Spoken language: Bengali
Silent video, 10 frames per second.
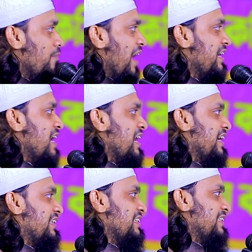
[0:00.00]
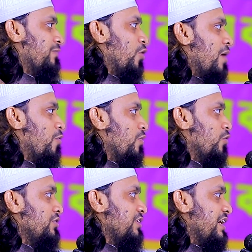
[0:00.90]
ভাগিনা লেখতেছে বরাবর
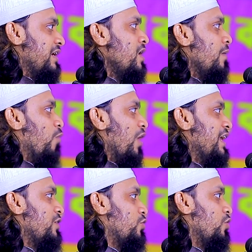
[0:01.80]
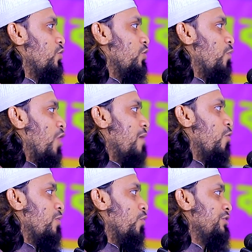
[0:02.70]
মন্ত্রী বলেন তো
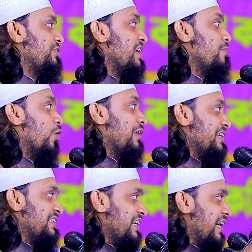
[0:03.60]
বরাবর মন্ত্রী বলতেছে